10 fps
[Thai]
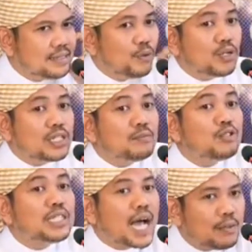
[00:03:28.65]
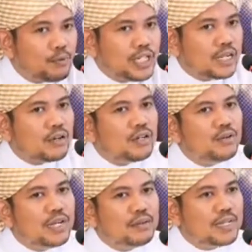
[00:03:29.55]
พูดถึงผู้ชายผู้หญิงก็
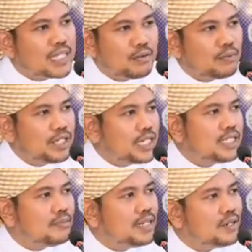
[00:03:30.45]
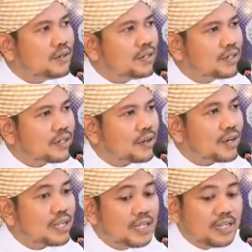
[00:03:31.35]
ด้วยไม่ใช่ว่าผู้หญิงจะไม่โดนก็
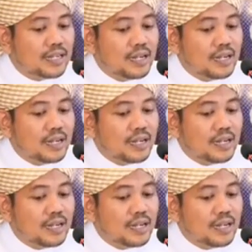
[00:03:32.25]
คือ